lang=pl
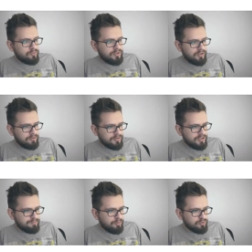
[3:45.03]
utajony
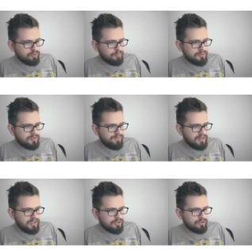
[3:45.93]
sposób
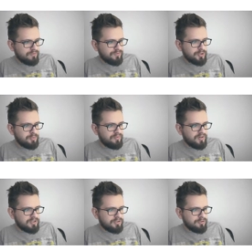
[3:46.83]
cwelaszczo
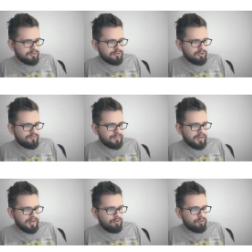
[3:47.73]
wyśmiewać coś, co
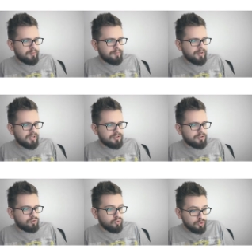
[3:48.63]
wymagałoby
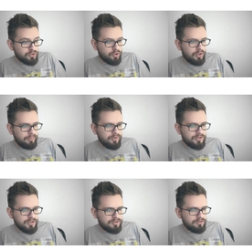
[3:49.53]
pracy dużo
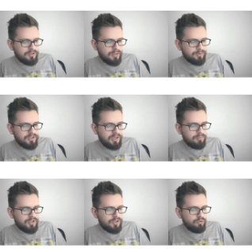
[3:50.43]
kamerzysto, ja
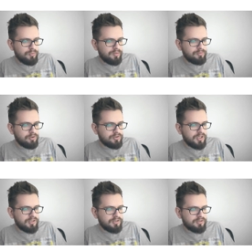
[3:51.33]
bynajmniej umiem
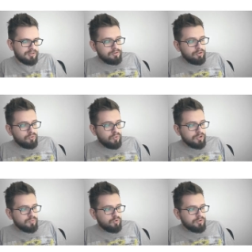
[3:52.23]
docenić. To
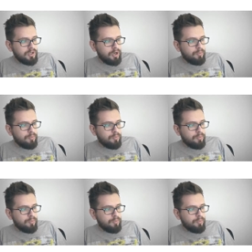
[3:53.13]
głos młodego